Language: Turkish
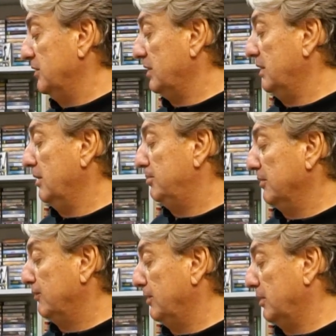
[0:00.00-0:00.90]
Mesela
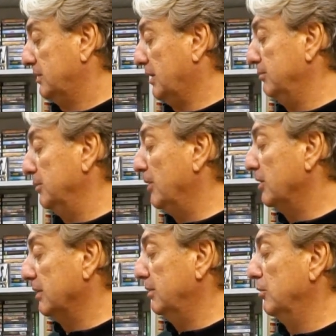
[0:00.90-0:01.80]
Pink Floyd'dan bir
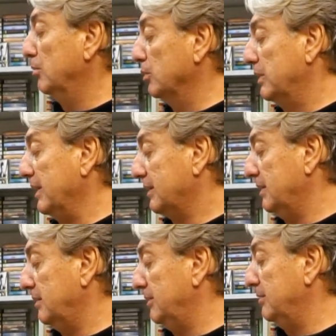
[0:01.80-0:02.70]
bakalım bu
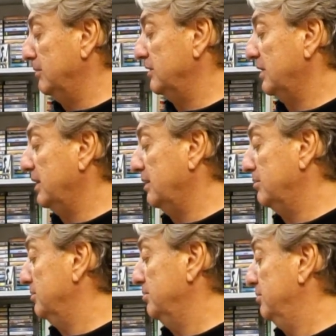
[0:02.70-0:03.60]
bootleglere. Benim mesela
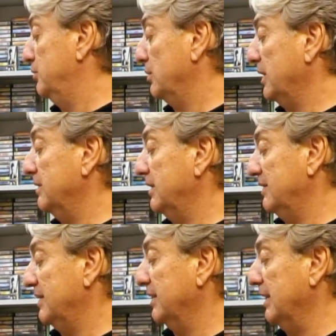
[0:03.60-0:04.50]
çok
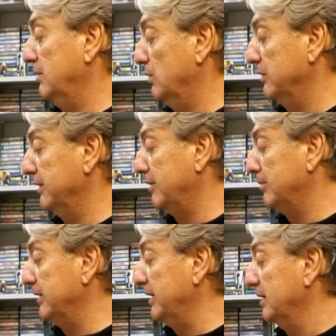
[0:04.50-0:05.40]
enteresan geliyor onlar
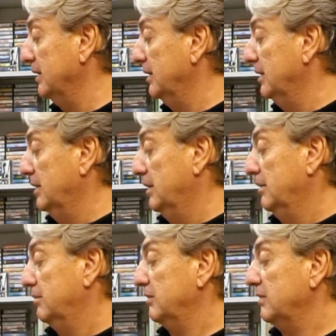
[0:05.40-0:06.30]
bana.
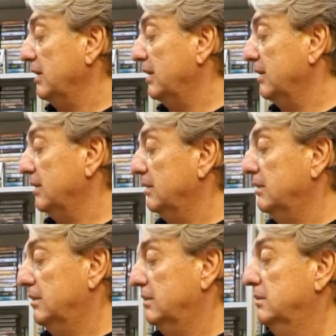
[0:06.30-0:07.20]
Mesela
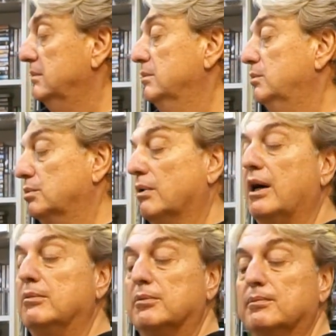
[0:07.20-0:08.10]
şu
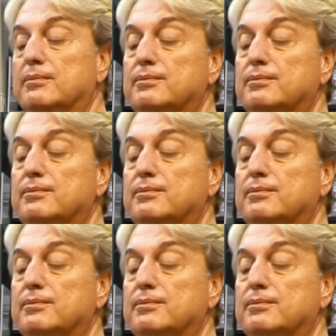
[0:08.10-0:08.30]
albüm.